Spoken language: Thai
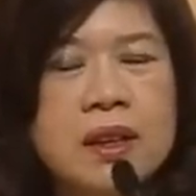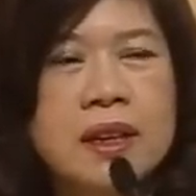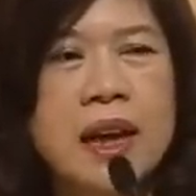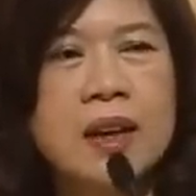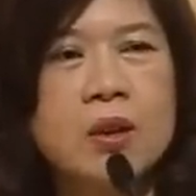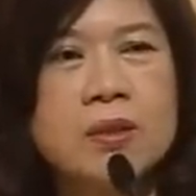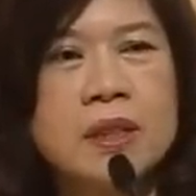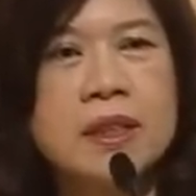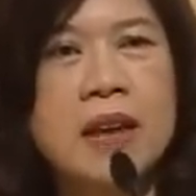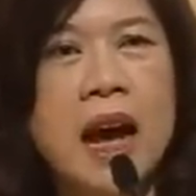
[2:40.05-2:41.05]
ขนาดของ
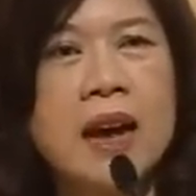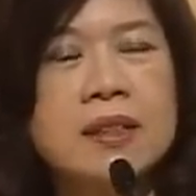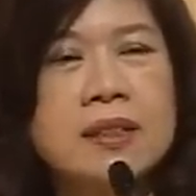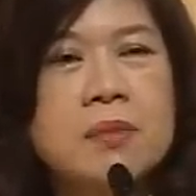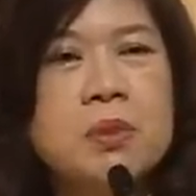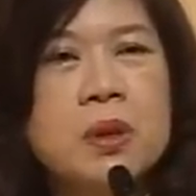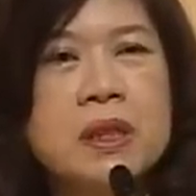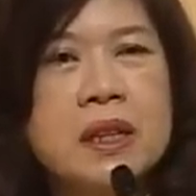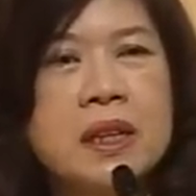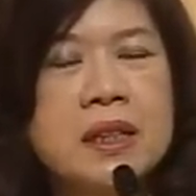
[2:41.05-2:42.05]
สัญญาหรือจำนวน
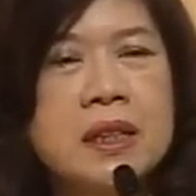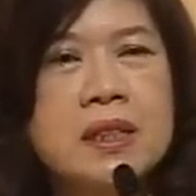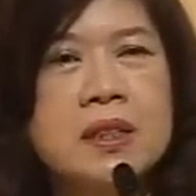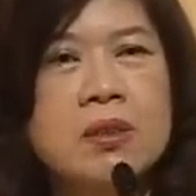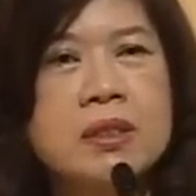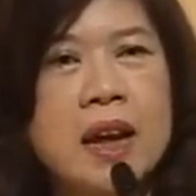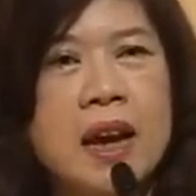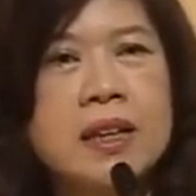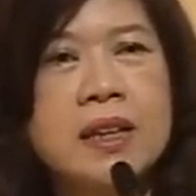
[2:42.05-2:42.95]
เงินที่จะต้องใช้